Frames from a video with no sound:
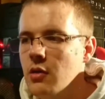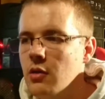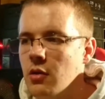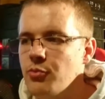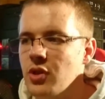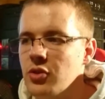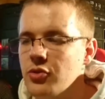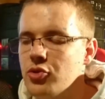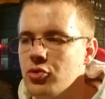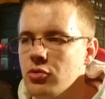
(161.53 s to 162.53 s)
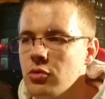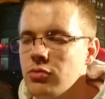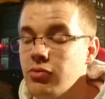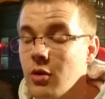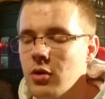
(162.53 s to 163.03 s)
Euh, et puis il y a d'autres jeux,
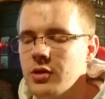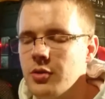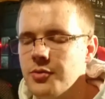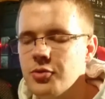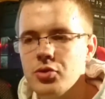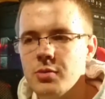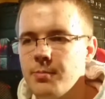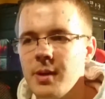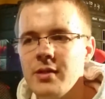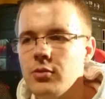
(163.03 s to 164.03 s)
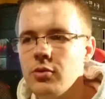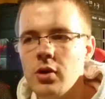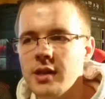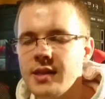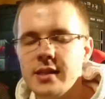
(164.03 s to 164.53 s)
oh, d'autres jeux, j'ai pas de
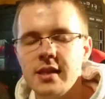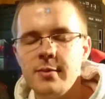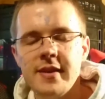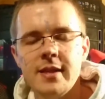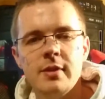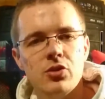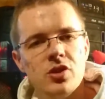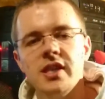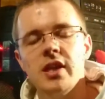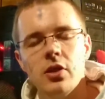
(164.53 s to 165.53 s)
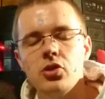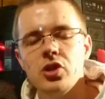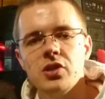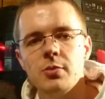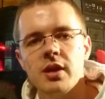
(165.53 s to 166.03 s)
nom en tête qui me viennent, mais je sais qu'il y a d'autres
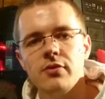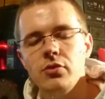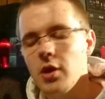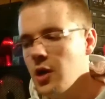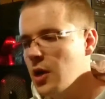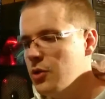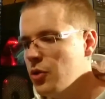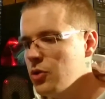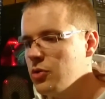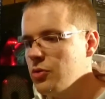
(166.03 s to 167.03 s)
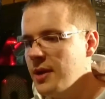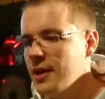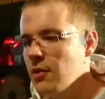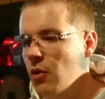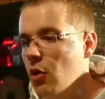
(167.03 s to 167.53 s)
jeux qui sont prévus. Donc
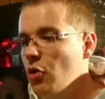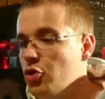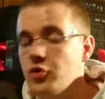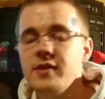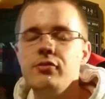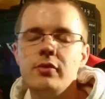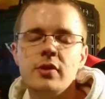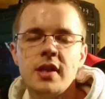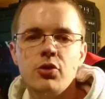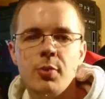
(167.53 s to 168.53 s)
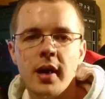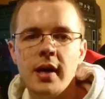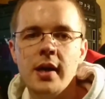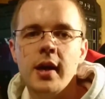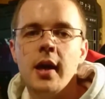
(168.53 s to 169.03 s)
ben, je vais suivre ça de
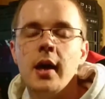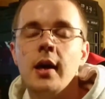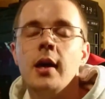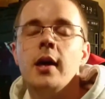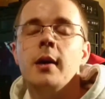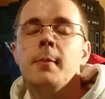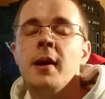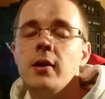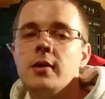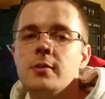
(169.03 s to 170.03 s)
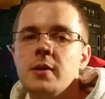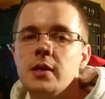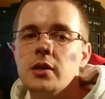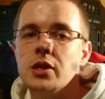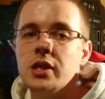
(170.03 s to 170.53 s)
près.
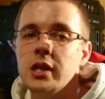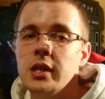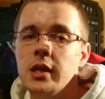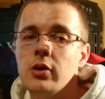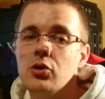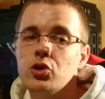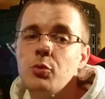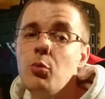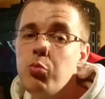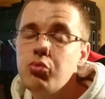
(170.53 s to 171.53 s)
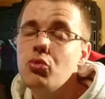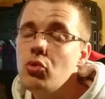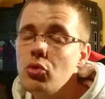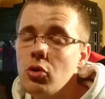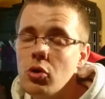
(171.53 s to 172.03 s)
Malheureusement, j'ai, à cause de mon
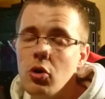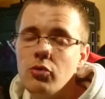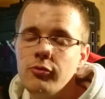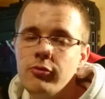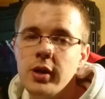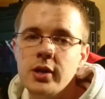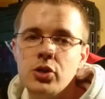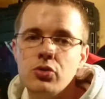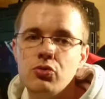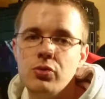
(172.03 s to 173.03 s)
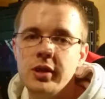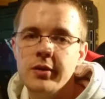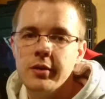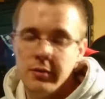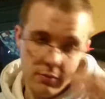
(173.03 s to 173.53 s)
boulot, encore une fois, je
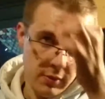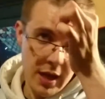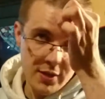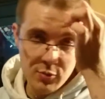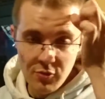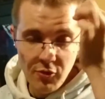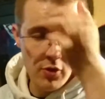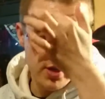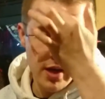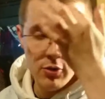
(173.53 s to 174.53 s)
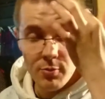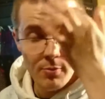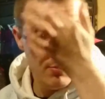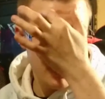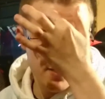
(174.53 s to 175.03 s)
suis. là sur mon front, il y a le
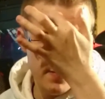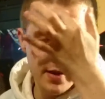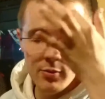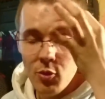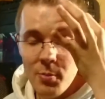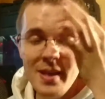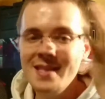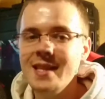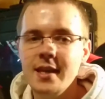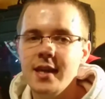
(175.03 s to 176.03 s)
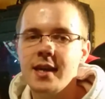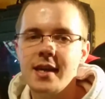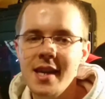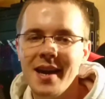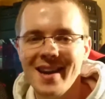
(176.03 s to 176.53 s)
magnifique mot baiser
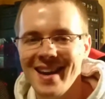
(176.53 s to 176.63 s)
écrit.